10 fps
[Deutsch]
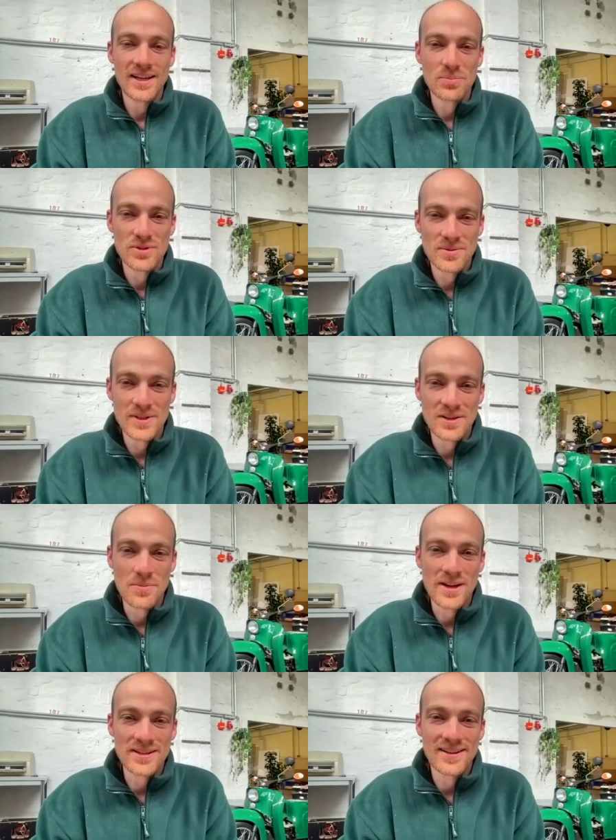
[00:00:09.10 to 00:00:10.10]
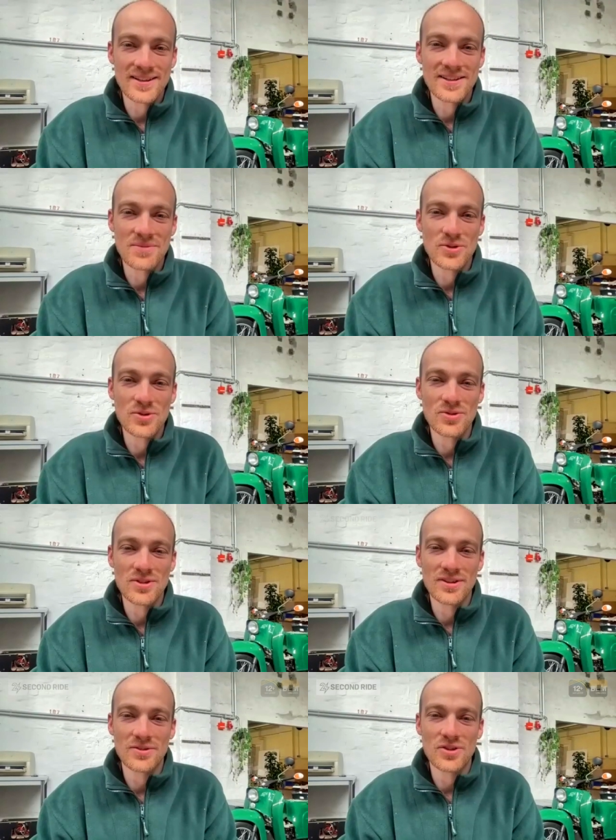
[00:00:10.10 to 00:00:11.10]
Ich bin Sebastian Martin, einer der
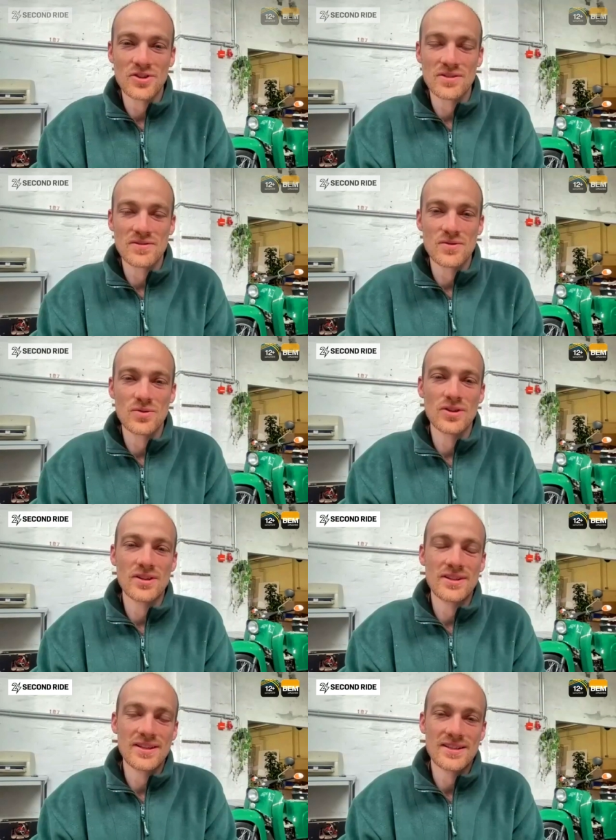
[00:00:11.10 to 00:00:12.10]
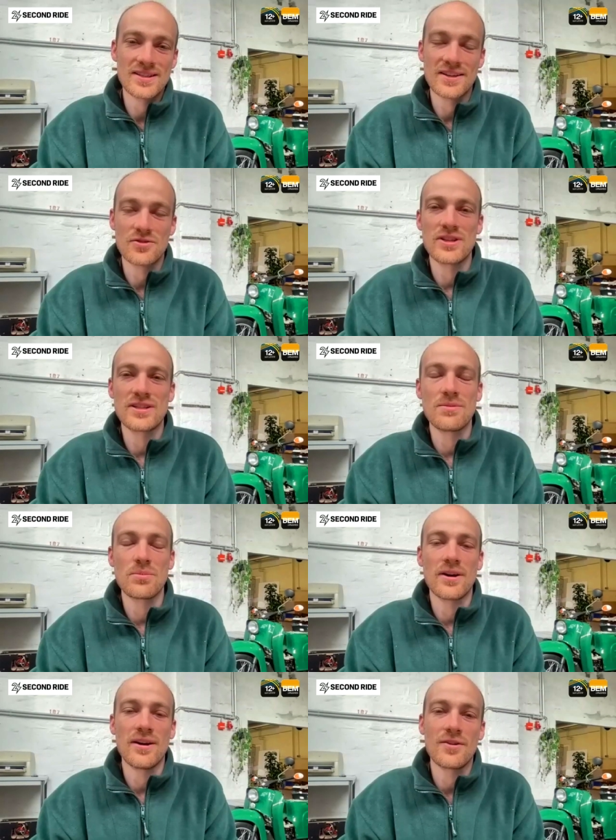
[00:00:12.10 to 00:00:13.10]
Mitgründer und Geschäftsführer der Second Ride
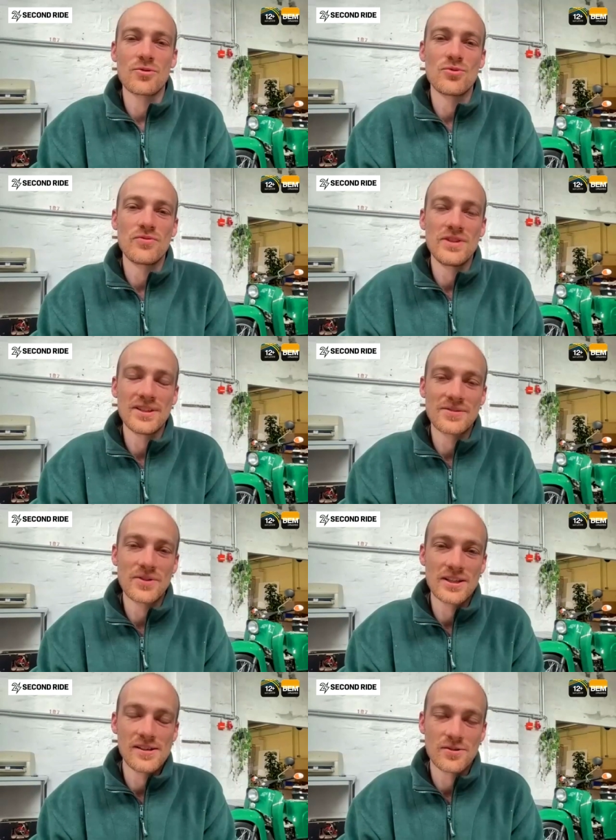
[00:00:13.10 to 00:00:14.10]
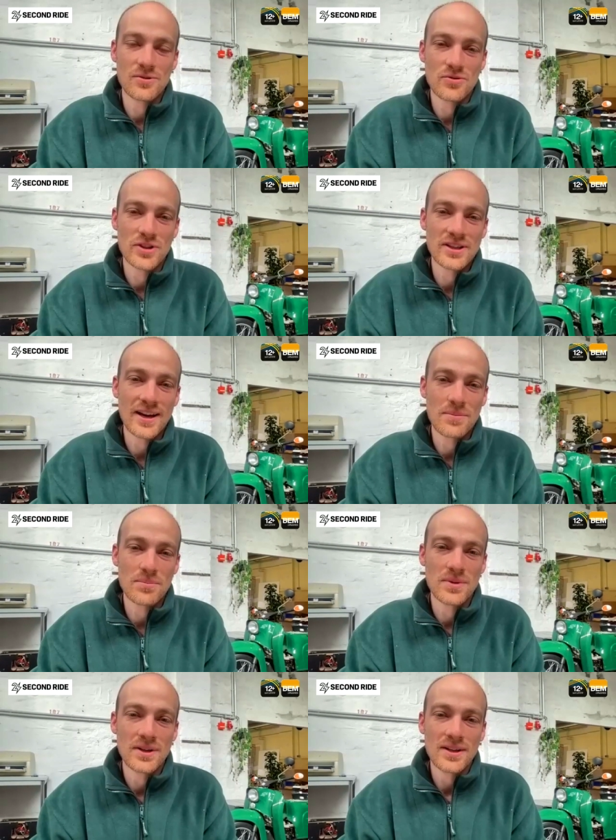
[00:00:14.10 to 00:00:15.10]
GmbH und wir entwickeln und
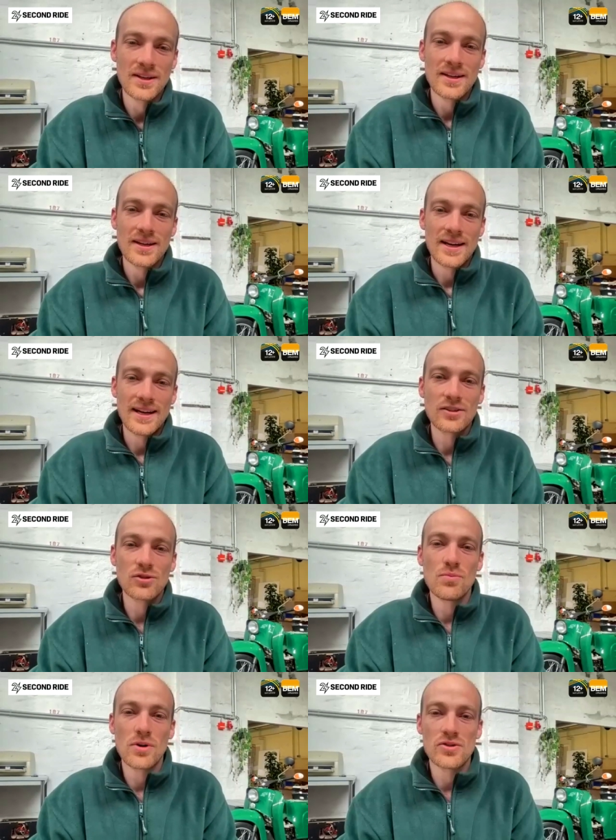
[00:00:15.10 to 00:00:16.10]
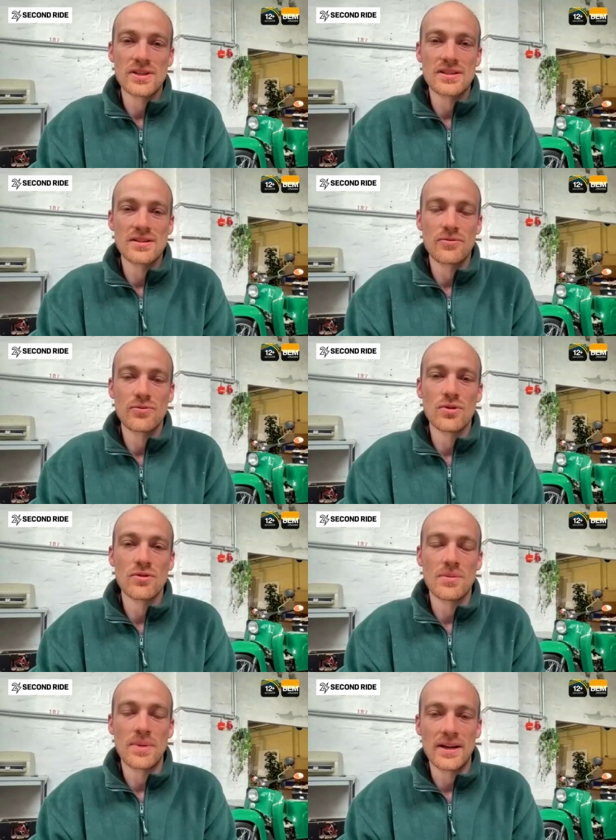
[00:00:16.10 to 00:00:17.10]
vertreiben Elektroumbausätze für
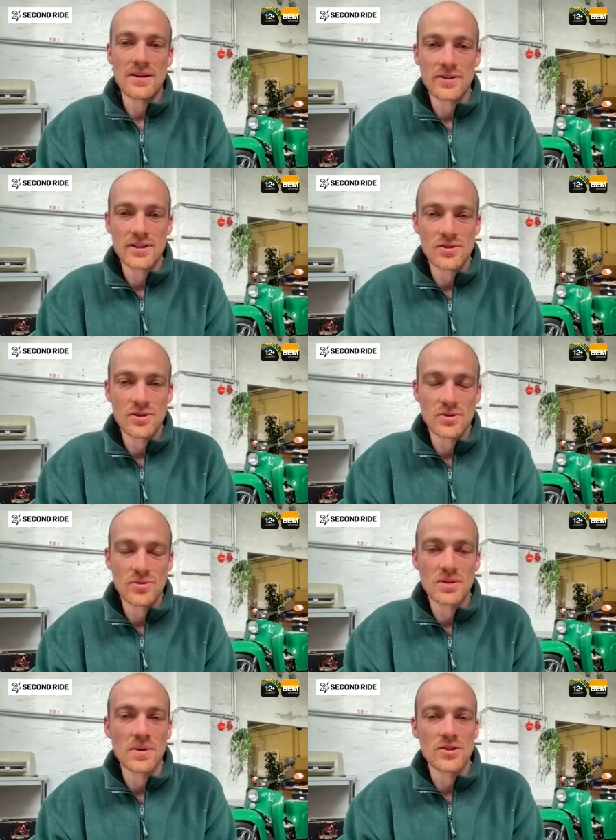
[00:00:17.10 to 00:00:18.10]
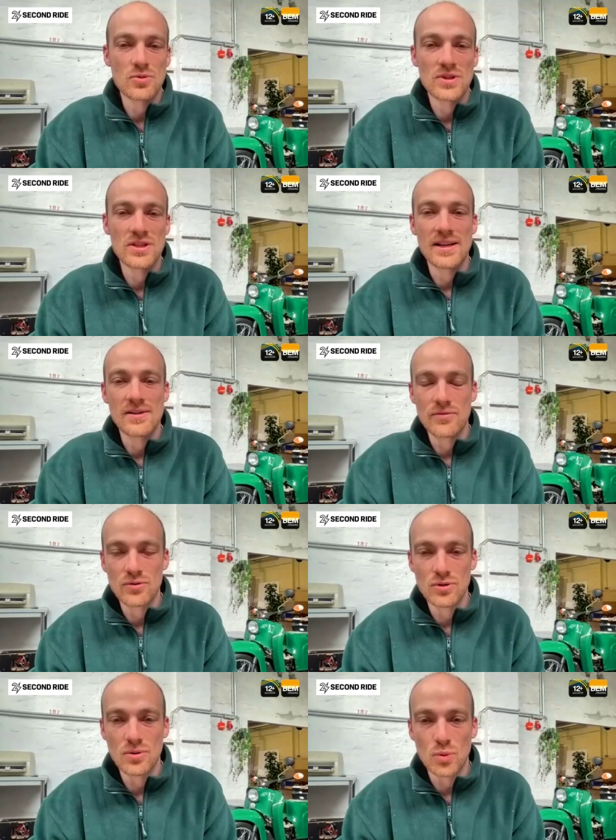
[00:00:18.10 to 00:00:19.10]
Verbrennerfahrzeuge und im ganz Speziellen
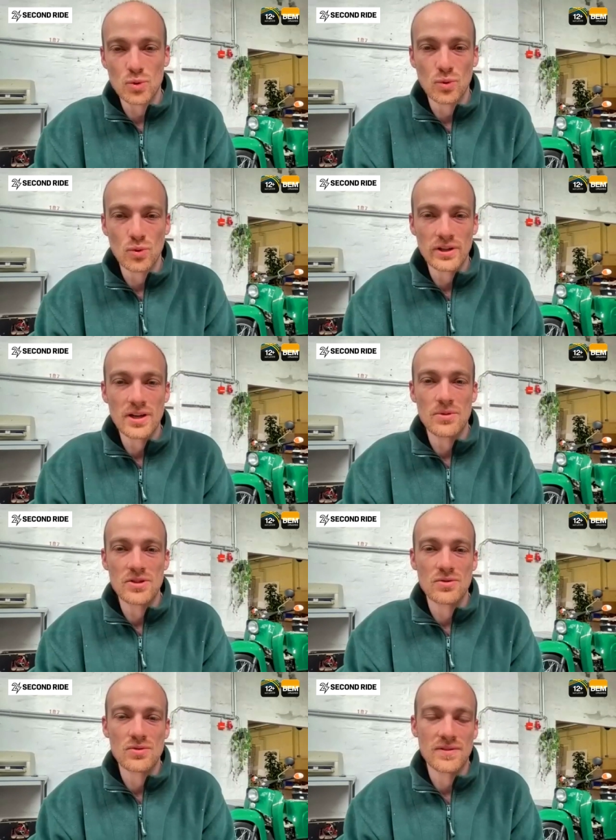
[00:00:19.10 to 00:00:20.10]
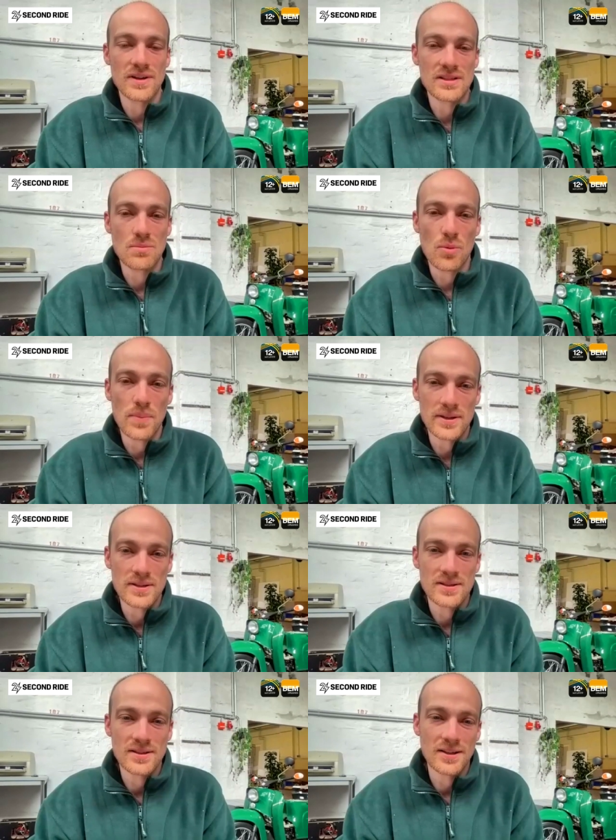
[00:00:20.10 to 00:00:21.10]
für Motorräder bzw.
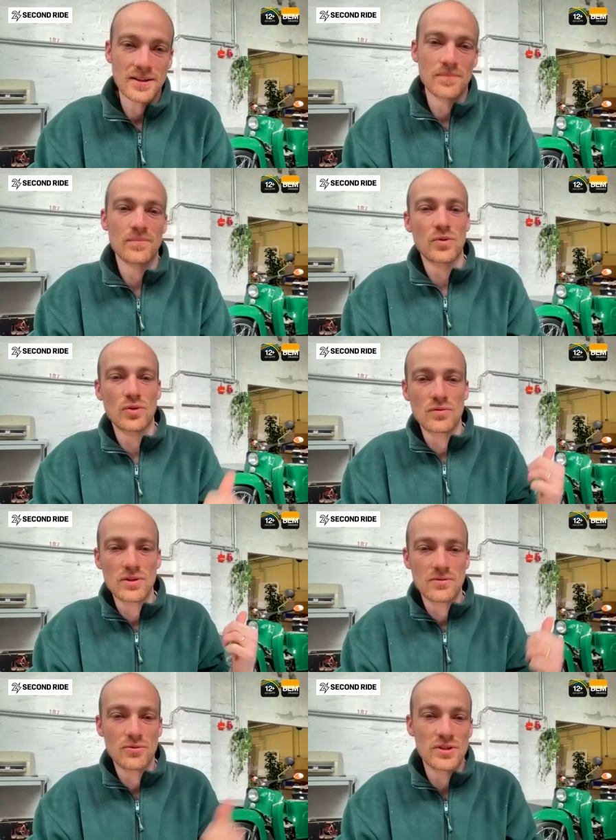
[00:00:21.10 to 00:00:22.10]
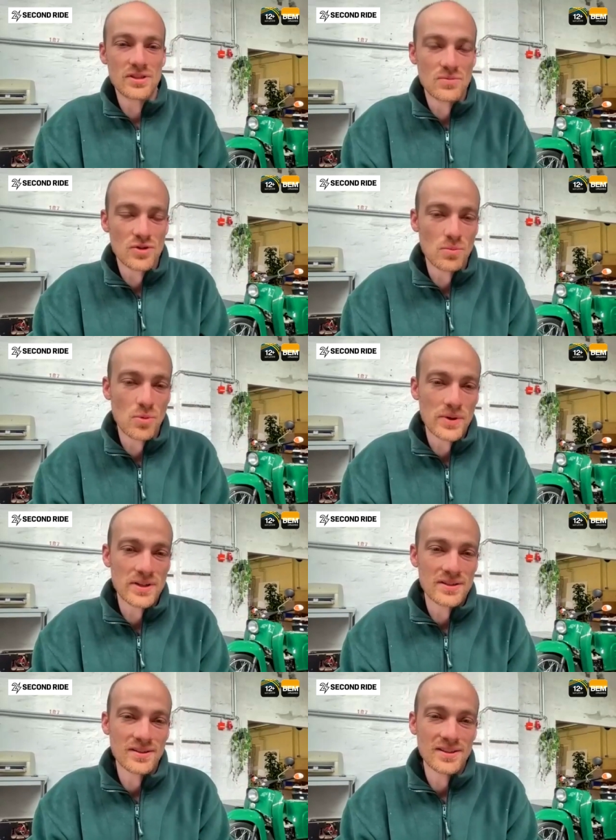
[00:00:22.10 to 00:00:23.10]
Mopeds ähm, sowie für das
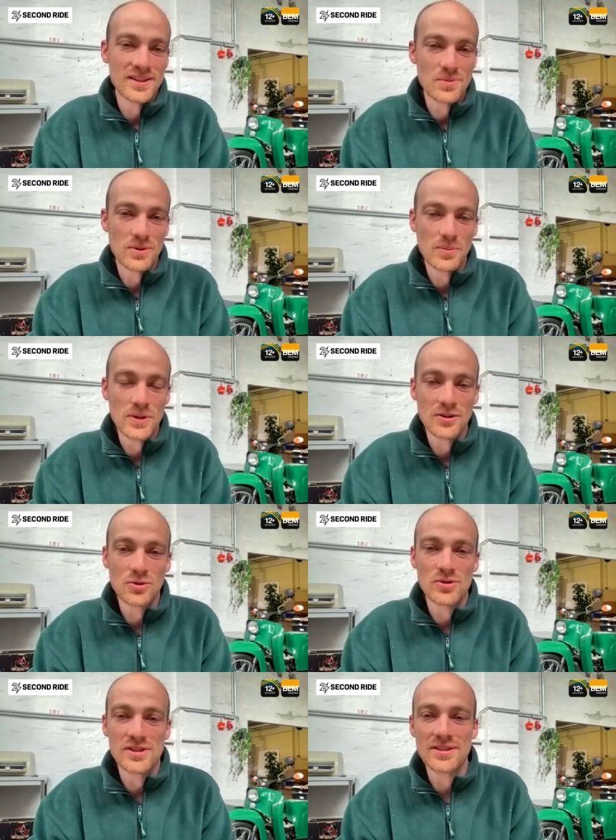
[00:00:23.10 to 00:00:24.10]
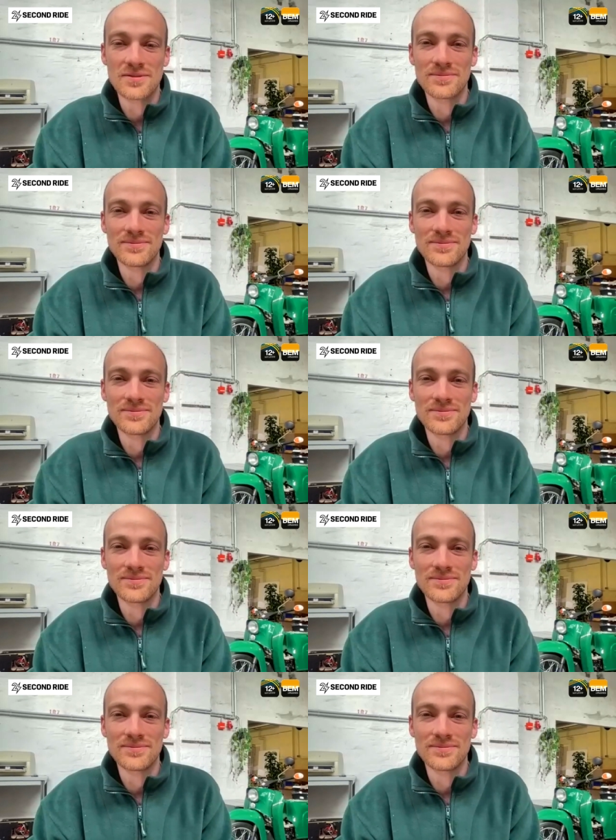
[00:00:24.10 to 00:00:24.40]
Simson-Moped, äh, das man im Hintergrund sieht.